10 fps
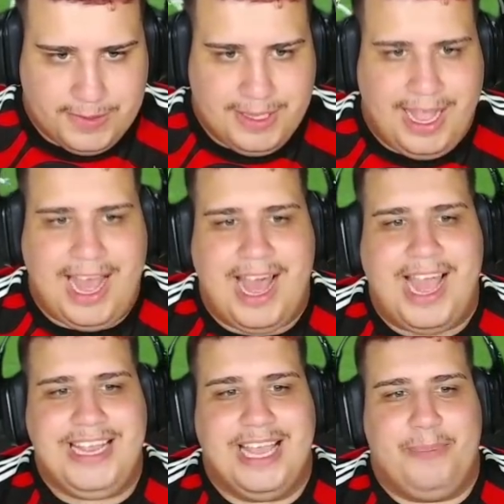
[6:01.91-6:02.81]

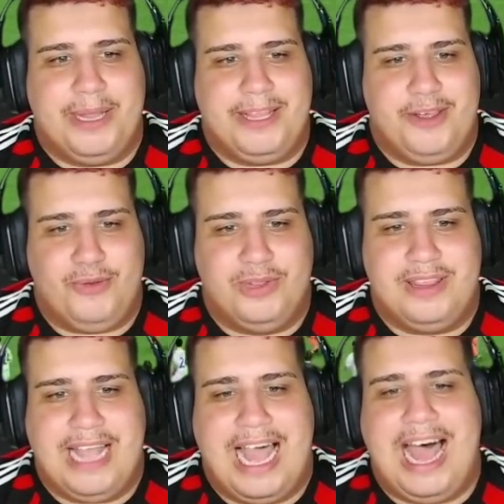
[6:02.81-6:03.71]
Ai, é pra ter
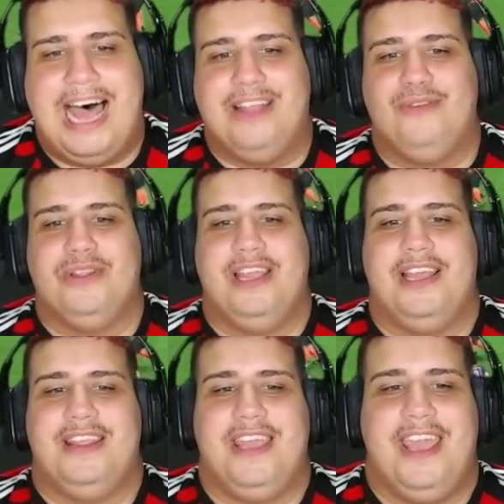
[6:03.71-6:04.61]
chutado,
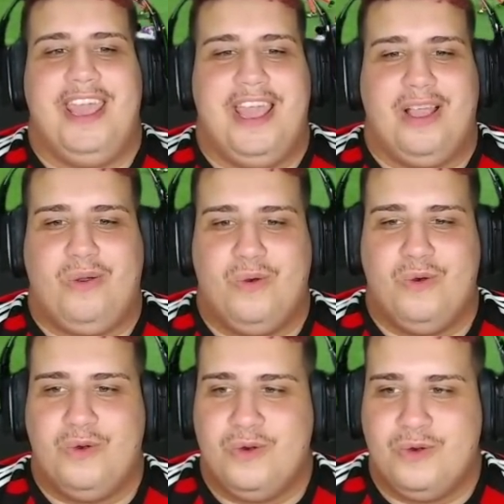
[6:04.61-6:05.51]

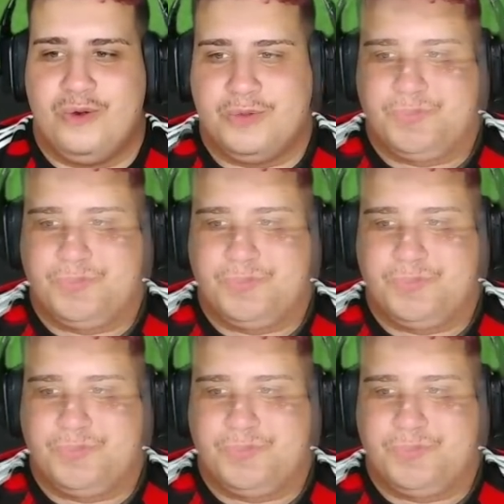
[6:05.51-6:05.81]
Dedeco.